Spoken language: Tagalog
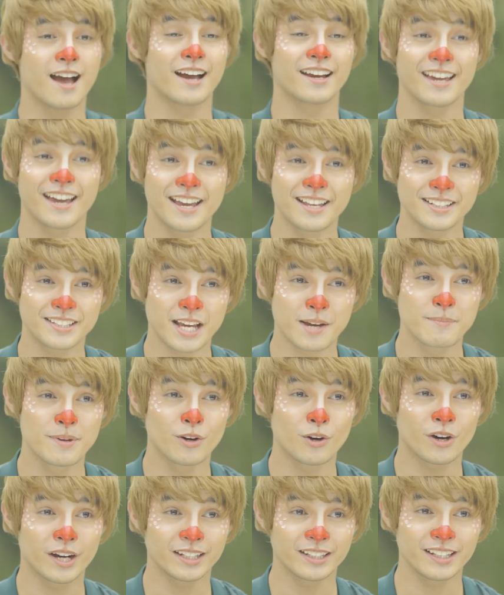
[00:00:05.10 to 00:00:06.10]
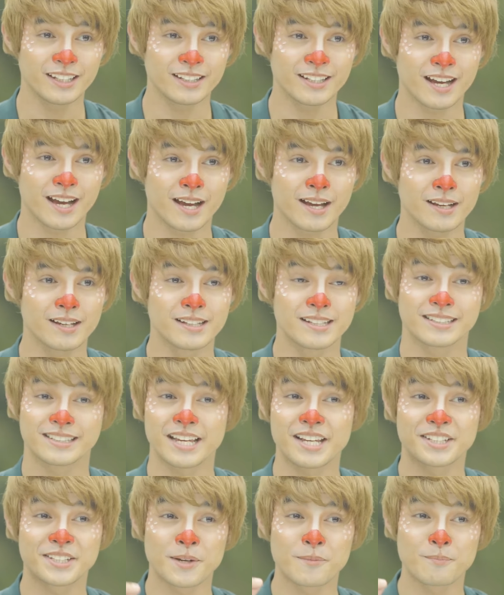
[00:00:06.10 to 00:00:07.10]
Again, sabi ko kanina, sa
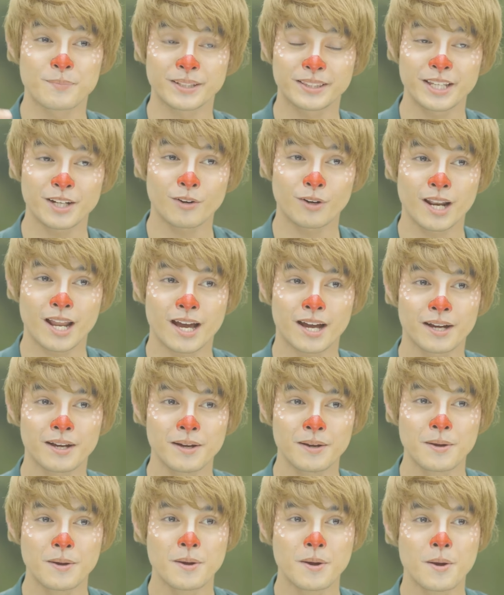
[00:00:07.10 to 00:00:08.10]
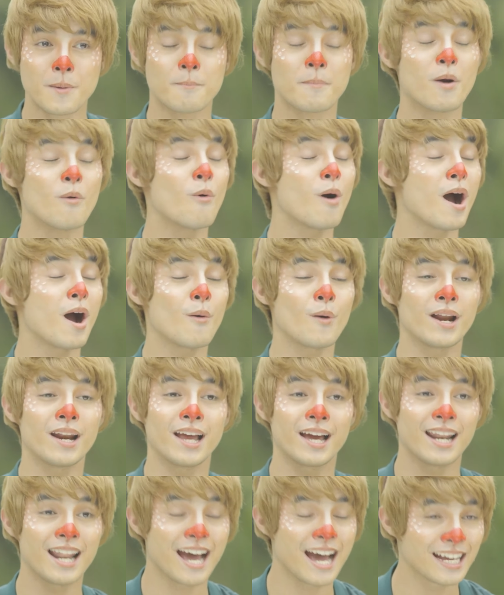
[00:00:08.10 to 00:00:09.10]
isang pitik ko lang,
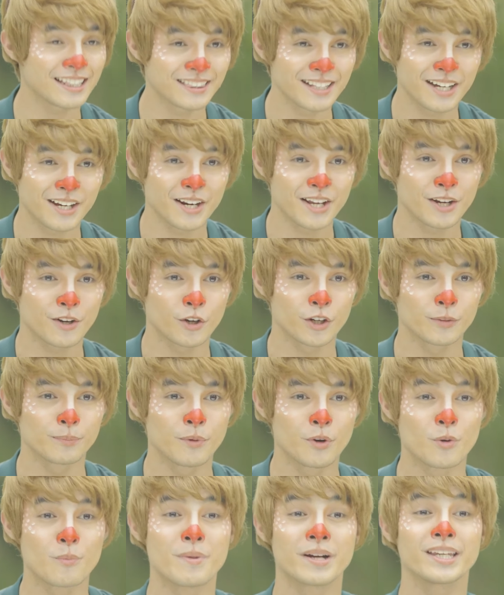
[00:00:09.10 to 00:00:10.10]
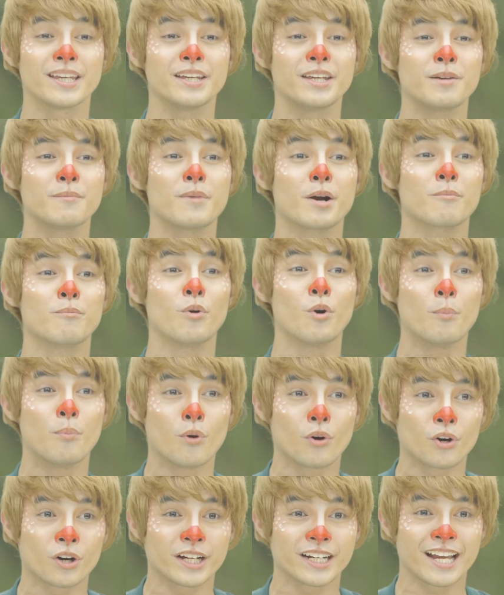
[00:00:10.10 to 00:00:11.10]
mawawala lahat ng record mo. Magiging
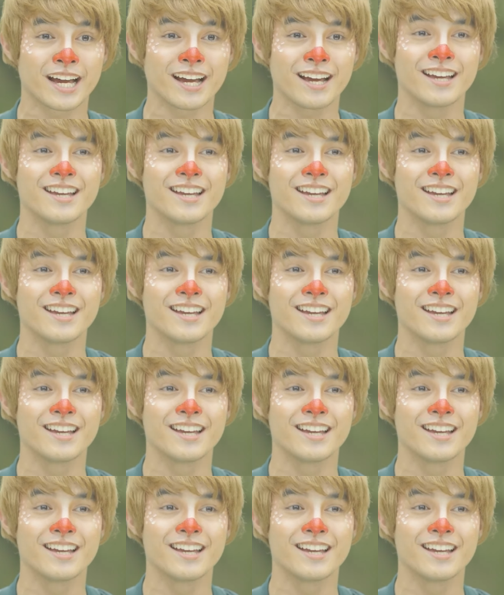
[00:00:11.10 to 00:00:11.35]
magbubuko ka na